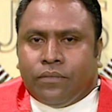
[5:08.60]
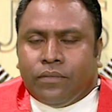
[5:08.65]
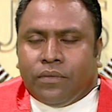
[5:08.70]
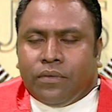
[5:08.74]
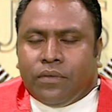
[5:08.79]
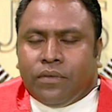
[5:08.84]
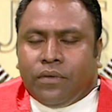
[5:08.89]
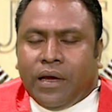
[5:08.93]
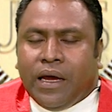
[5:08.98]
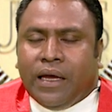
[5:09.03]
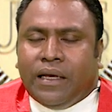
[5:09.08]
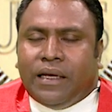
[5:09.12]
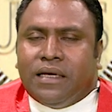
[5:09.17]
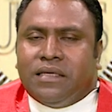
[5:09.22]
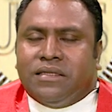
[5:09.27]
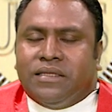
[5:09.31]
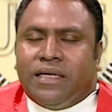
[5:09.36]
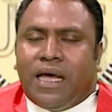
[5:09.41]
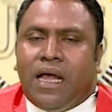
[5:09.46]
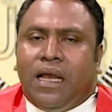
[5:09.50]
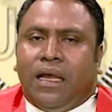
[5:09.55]
ita
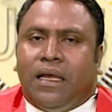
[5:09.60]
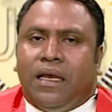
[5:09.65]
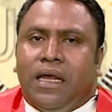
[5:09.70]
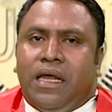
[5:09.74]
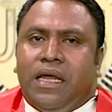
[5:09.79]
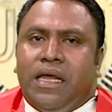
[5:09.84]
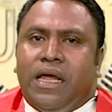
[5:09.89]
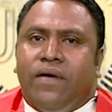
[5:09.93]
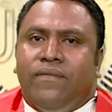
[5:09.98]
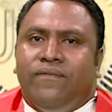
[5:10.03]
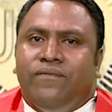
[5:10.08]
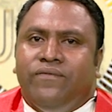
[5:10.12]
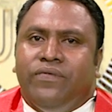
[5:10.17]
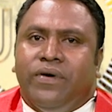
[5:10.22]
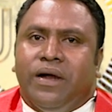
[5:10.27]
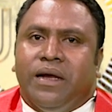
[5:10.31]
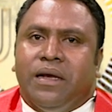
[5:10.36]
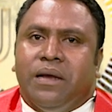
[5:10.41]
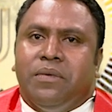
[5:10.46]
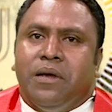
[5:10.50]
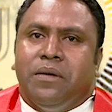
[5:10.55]
sente ia fua
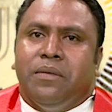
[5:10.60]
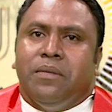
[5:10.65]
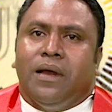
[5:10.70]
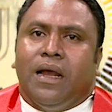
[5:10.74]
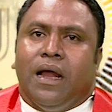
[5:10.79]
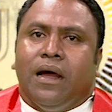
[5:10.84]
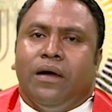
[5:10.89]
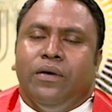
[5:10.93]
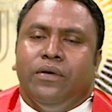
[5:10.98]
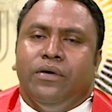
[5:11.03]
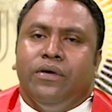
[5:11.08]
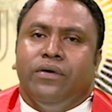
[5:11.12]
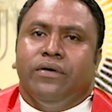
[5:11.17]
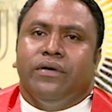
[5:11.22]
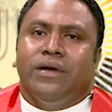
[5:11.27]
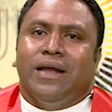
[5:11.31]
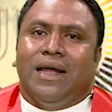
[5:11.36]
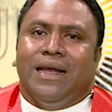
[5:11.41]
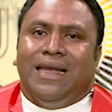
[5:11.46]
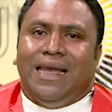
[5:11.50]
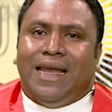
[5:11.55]
na bema na kono
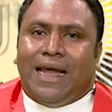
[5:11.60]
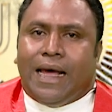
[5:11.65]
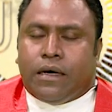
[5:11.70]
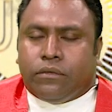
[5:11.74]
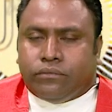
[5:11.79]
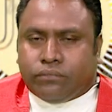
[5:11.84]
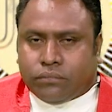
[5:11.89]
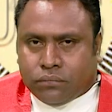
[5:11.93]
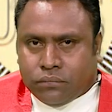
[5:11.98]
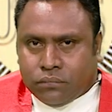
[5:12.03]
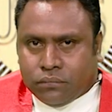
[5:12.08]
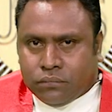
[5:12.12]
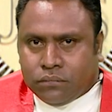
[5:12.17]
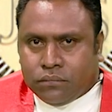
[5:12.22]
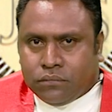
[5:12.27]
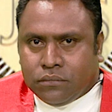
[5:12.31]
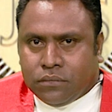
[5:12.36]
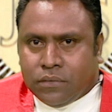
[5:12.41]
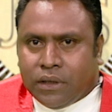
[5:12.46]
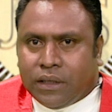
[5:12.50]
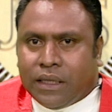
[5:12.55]
gratidão.
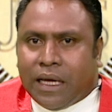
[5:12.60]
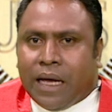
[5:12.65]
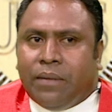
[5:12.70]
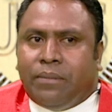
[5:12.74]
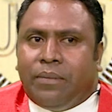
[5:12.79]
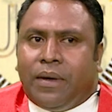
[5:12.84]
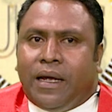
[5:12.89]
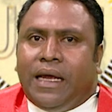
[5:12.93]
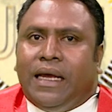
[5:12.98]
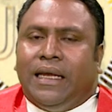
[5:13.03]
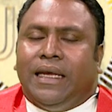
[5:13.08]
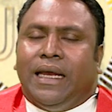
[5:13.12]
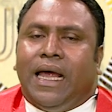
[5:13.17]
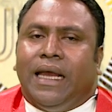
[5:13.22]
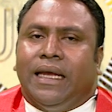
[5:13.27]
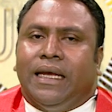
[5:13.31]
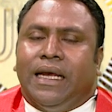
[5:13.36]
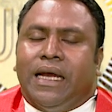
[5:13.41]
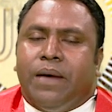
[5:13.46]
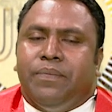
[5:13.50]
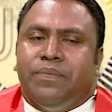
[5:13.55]
Tamba ita
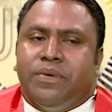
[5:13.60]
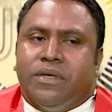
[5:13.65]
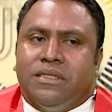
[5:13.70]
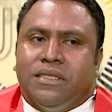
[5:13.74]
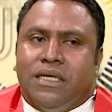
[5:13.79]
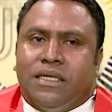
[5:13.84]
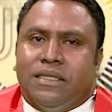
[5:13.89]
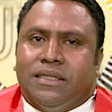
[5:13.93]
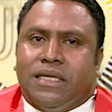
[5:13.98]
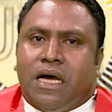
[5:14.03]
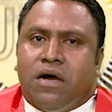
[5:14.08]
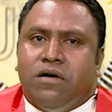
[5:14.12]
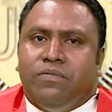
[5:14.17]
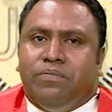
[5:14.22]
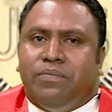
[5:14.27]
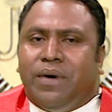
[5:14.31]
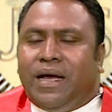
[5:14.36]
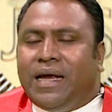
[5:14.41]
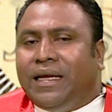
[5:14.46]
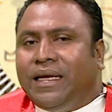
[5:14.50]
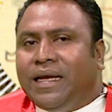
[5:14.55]
heten apreciação
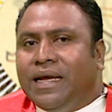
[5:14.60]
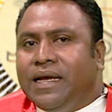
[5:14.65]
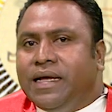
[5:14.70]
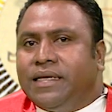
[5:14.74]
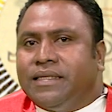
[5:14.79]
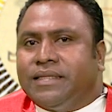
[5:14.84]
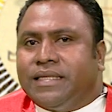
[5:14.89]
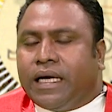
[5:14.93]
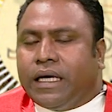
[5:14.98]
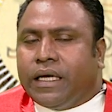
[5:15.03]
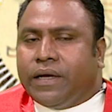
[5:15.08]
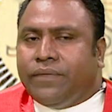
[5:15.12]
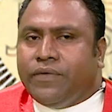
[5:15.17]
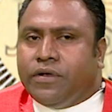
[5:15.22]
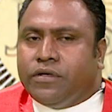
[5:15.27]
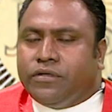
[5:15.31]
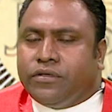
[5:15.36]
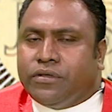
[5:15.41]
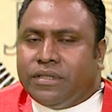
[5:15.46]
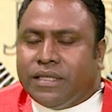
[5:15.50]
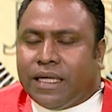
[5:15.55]
ba ita nia
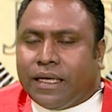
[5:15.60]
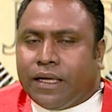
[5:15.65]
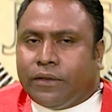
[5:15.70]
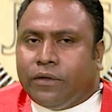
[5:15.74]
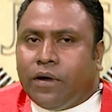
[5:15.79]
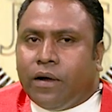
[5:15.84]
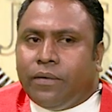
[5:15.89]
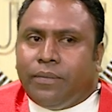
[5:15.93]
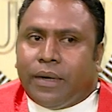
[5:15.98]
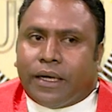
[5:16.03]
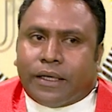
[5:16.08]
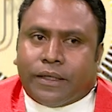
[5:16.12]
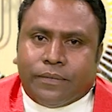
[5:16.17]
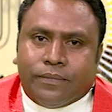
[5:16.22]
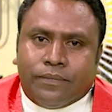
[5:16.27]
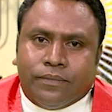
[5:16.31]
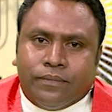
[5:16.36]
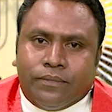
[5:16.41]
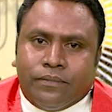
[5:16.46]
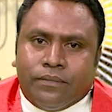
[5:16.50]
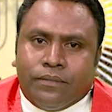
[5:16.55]
sacrifício sira tomak.
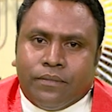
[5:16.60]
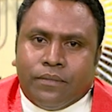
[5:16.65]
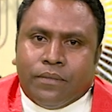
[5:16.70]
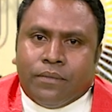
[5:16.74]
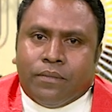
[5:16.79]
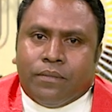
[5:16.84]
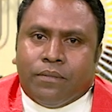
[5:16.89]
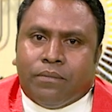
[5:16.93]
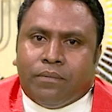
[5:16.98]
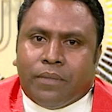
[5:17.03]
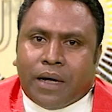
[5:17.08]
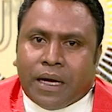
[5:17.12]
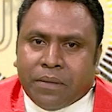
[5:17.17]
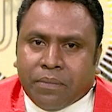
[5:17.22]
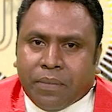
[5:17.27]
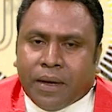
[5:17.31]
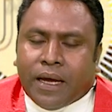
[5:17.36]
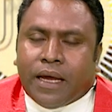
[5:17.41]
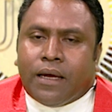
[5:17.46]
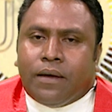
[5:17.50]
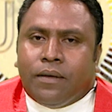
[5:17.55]
Mai
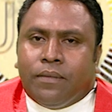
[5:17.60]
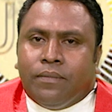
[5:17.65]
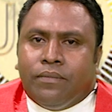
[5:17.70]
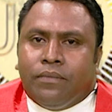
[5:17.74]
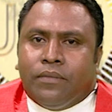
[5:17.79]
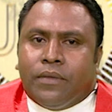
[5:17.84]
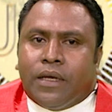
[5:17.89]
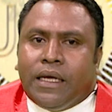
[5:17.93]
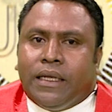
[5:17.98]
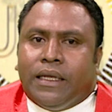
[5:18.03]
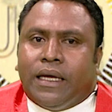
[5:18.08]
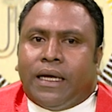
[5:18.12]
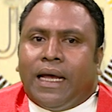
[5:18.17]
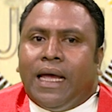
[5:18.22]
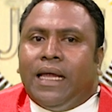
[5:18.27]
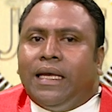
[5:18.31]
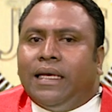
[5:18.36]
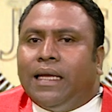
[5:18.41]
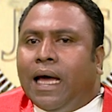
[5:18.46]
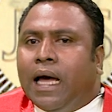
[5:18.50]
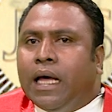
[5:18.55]
be ita
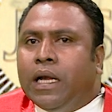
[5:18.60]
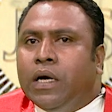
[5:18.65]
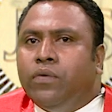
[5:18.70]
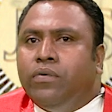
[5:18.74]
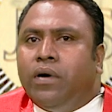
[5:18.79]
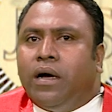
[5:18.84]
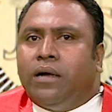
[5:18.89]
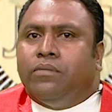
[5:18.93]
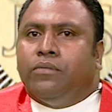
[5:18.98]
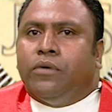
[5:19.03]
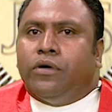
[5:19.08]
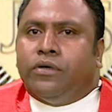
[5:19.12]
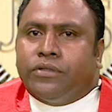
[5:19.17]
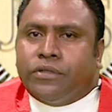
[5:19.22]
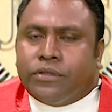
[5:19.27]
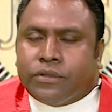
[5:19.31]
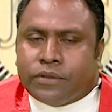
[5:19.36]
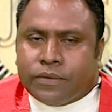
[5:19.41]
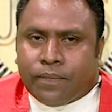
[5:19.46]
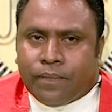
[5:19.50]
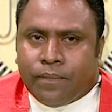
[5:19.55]
keta haluhan
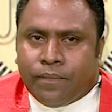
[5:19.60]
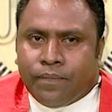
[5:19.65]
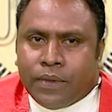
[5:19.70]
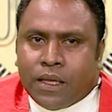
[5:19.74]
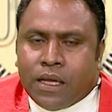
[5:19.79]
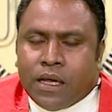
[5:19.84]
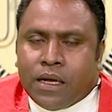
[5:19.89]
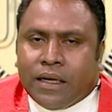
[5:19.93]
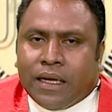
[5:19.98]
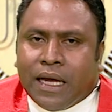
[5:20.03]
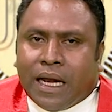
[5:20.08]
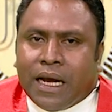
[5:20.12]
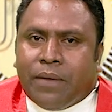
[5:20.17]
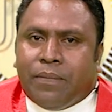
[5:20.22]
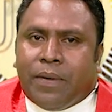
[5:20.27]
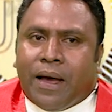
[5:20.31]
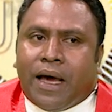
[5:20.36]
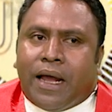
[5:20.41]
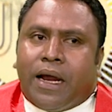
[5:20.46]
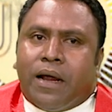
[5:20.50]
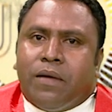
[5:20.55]
mos. Dala
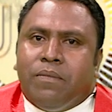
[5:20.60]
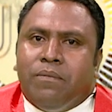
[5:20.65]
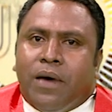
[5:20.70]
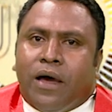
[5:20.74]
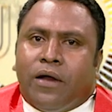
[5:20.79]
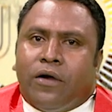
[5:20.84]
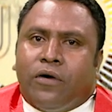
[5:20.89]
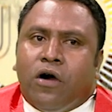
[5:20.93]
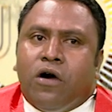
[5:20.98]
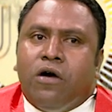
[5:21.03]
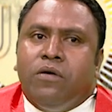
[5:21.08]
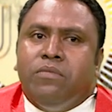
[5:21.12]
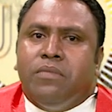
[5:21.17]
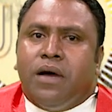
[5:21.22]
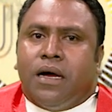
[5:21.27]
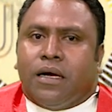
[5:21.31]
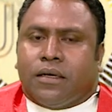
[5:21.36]
barak maromak